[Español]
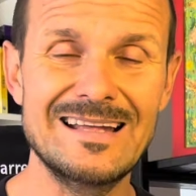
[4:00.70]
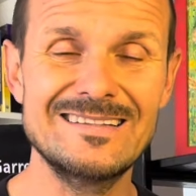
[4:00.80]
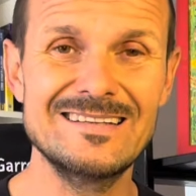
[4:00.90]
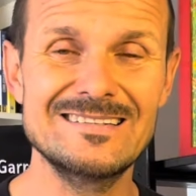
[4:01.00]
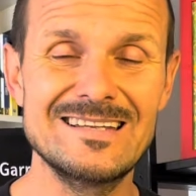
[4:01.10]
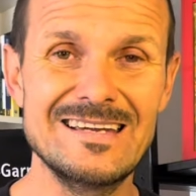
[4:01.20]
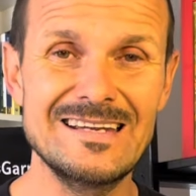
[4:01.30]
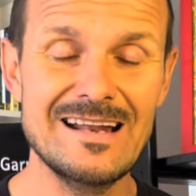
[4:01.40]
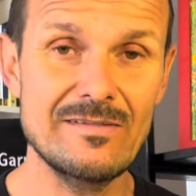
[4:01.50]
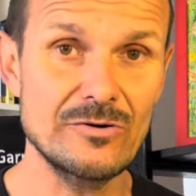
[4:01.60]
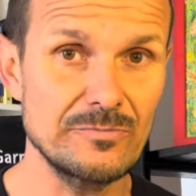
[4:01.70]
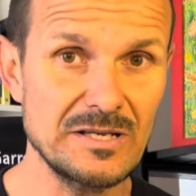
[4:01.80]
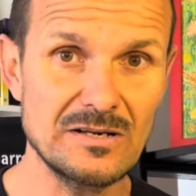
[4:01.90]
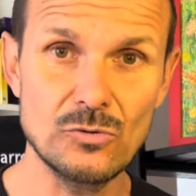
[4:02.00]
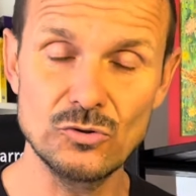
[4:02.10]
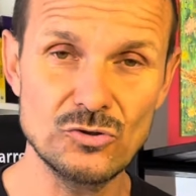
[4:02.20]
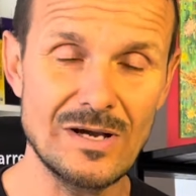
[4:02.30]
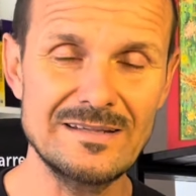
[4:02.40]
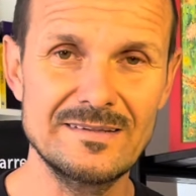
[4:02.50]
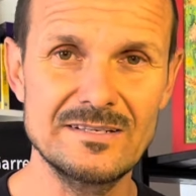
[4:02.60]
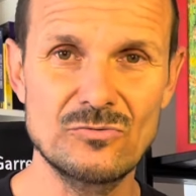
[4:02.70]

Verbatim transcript: antes de ir a dormir, justo antes,